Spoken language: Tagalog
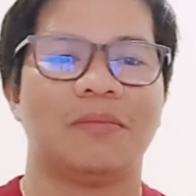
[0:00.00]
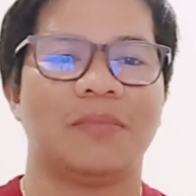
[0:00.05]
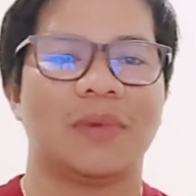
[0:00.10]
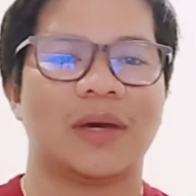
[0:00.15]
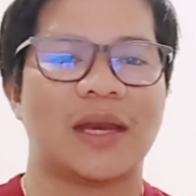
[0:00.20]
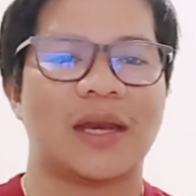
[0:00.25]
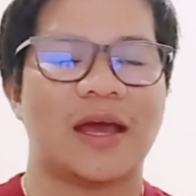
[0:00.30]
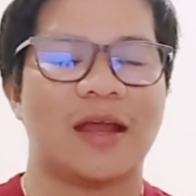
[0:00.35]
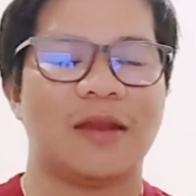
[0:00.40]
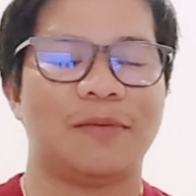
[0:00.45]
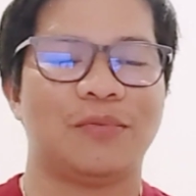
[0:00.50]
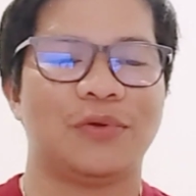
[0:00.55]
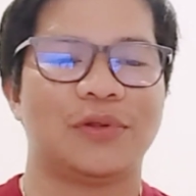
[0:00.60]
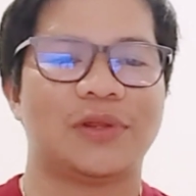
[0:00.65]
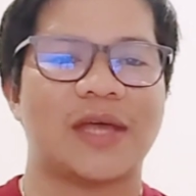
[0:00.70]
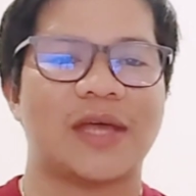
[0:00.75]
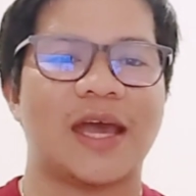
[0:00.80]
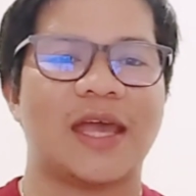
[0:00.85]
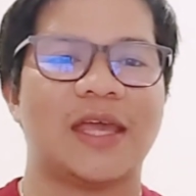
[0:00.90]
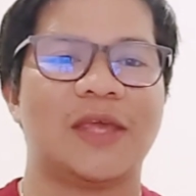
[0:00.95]
Maglaan po
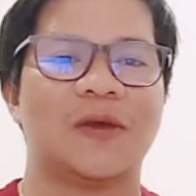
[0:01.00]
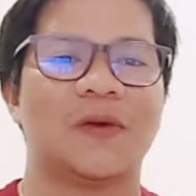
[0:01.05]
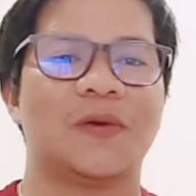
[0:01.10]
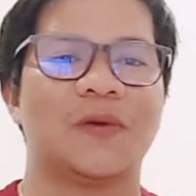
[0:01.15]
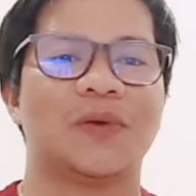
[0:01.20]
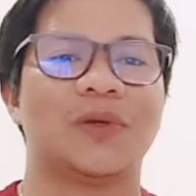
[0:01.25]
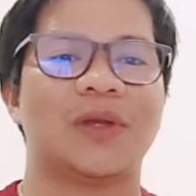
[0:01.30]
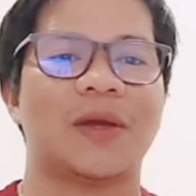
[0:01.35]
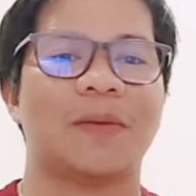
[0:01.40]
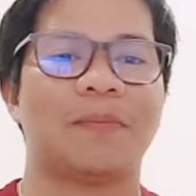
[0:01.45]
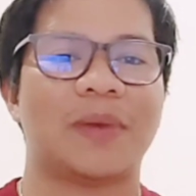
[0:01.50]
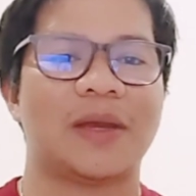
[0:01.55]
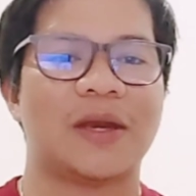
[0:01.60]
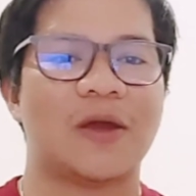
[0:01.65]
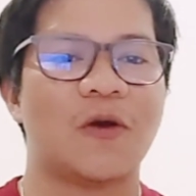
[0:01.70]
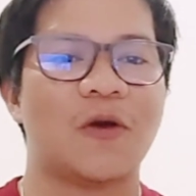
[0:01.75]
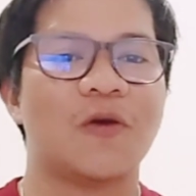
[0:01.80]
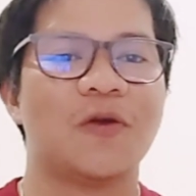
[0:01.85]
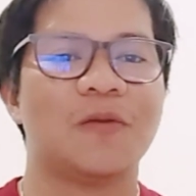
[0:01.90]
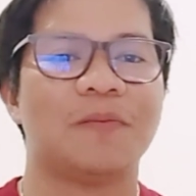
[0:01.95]
tayo ng
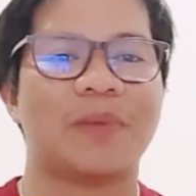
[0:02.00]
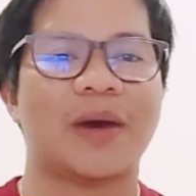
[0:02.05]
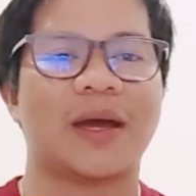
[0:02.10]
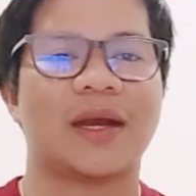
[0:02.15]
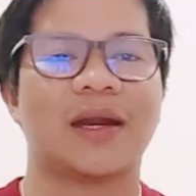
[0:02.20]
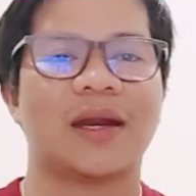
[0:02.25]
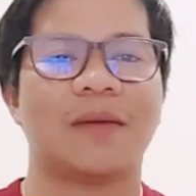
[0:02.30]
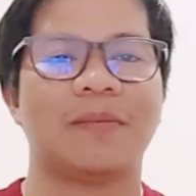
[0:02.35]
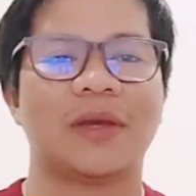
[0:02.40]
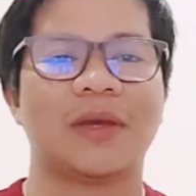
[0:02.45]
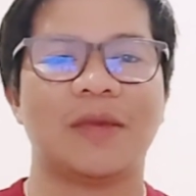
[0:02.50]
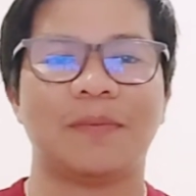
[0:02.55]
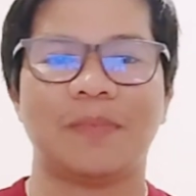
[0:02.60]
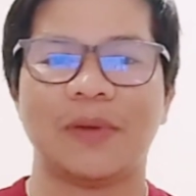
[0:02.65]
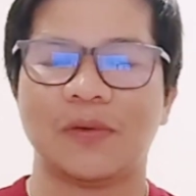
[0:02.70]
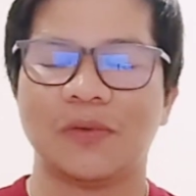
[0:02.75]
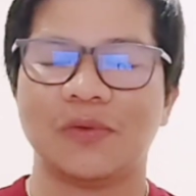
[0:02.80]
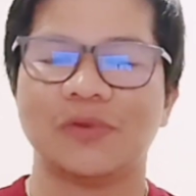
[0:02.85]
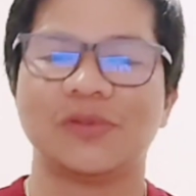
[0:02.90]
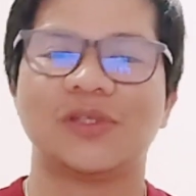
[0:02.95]
panahon para
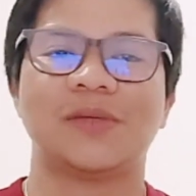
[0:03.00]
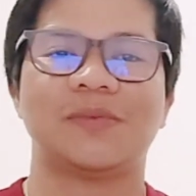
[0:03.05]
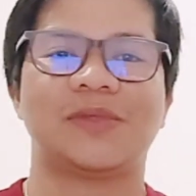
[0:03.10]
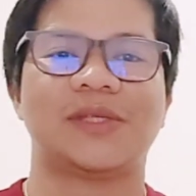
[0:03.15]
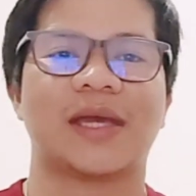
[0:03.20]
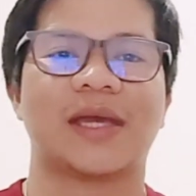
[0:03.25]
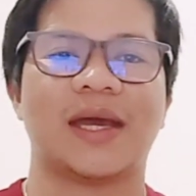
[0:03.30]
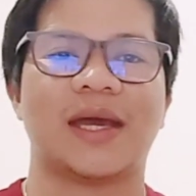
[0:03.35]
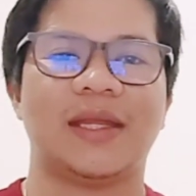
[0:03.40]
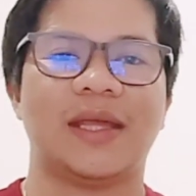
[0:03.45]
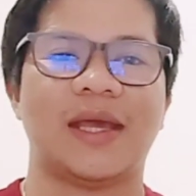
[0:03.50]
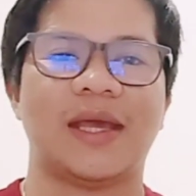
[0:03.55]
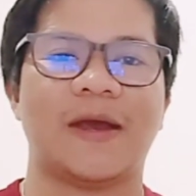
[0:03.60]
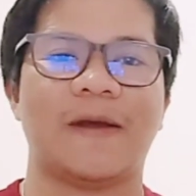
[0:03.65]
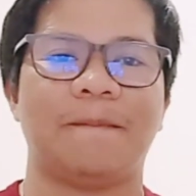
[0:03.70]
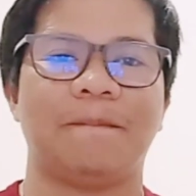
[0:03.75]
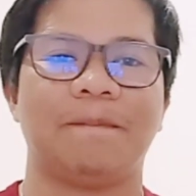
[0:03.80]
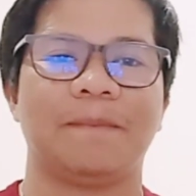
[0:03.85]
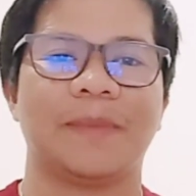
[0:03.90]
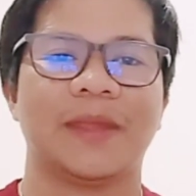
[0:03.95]
makipag-usap sa
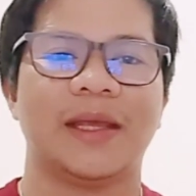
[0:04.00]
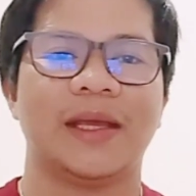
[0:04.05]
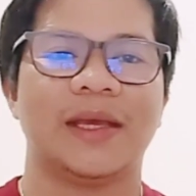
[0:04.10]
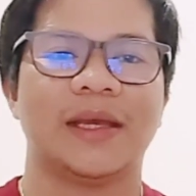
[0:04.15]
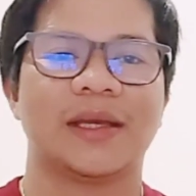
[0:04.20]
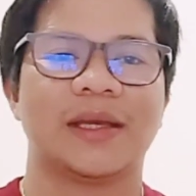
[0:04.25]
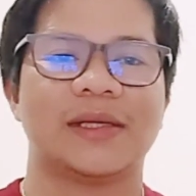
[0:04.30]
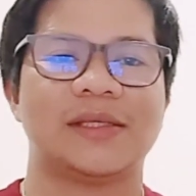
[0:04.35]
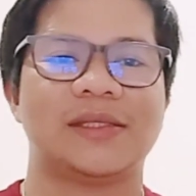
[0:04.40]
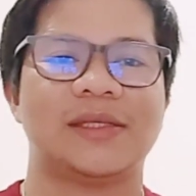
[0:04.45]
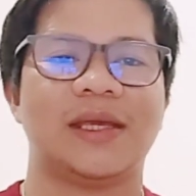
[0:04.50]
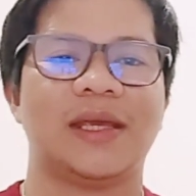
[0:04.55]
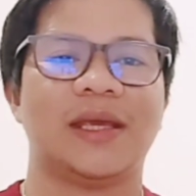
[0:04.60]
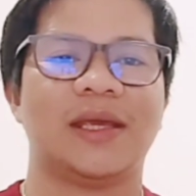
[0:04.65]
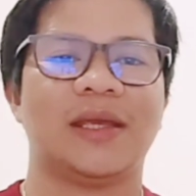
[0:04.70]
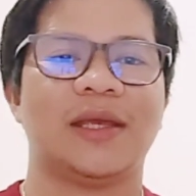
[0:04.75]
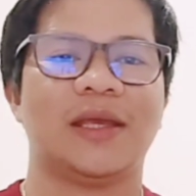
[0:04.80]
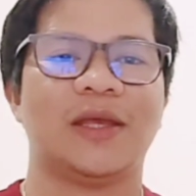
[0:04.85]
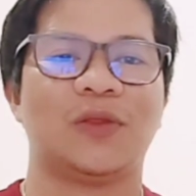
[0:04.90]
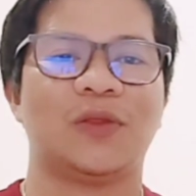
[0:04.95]
Kanya
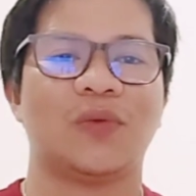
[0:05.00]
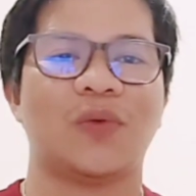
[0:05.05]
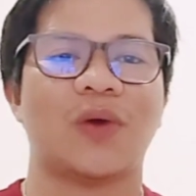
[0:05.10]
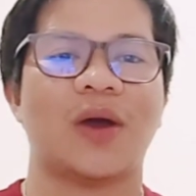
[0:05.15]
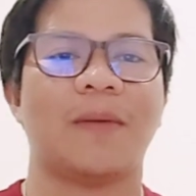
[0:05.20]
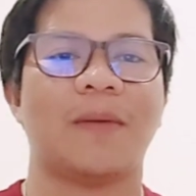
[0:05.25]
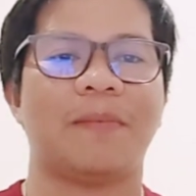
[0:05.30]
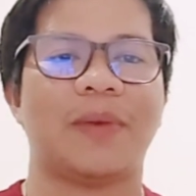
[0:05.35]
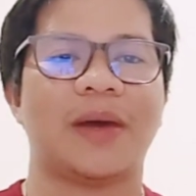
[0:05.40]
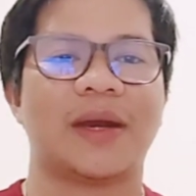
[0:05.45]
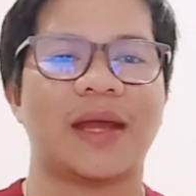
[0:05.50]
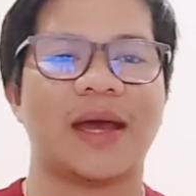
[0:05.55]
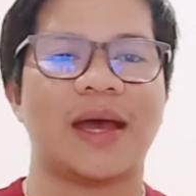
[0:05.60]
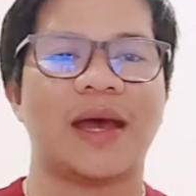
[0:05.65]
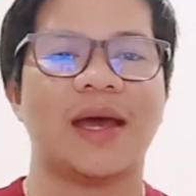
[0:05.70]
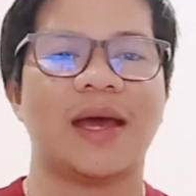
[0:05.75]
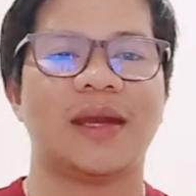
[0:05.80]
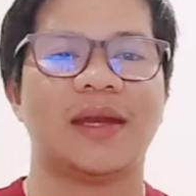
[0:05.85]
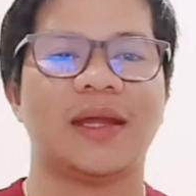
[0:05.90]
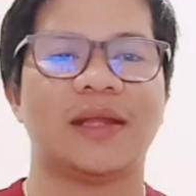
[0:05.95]
kasi ito ang
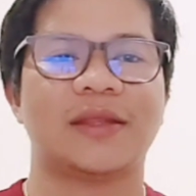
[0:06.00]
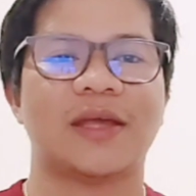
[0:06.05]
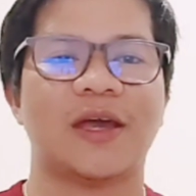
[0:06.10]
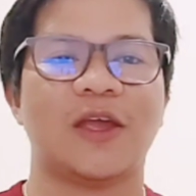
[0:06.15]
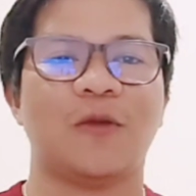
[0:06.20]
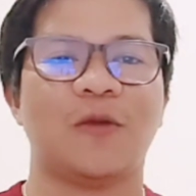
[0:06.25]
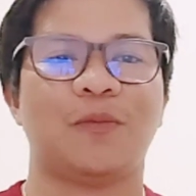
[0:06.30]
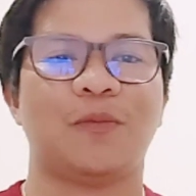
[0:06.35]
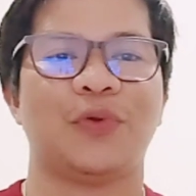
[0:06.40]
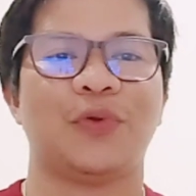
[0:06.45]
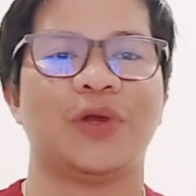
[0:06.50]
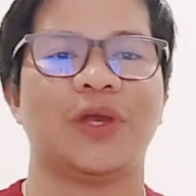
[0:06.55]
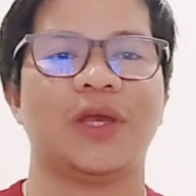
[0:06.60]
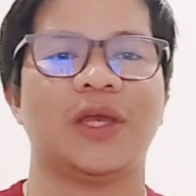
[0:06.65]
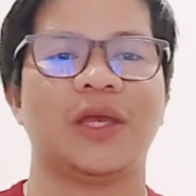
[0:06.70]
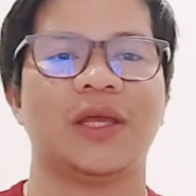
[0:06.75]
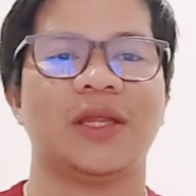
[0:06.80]
paraan na tayo po ay